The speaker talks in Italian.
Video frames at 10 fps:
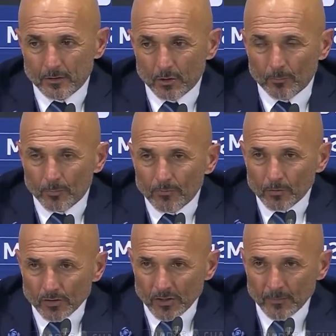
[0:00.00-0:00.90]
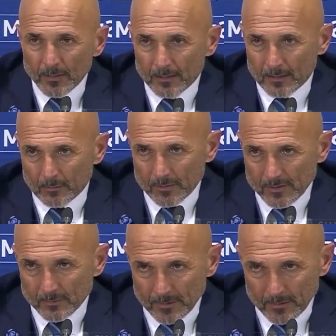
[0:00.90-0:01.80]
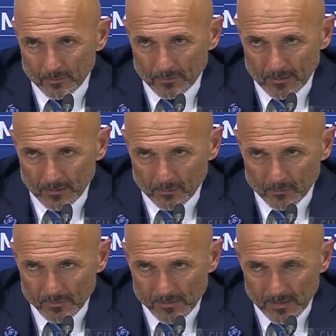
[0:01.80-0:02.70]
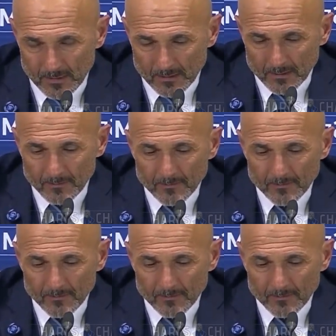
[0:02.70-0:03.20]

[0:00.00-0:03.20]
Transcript: troppo velocemente questi palloni riconquistati,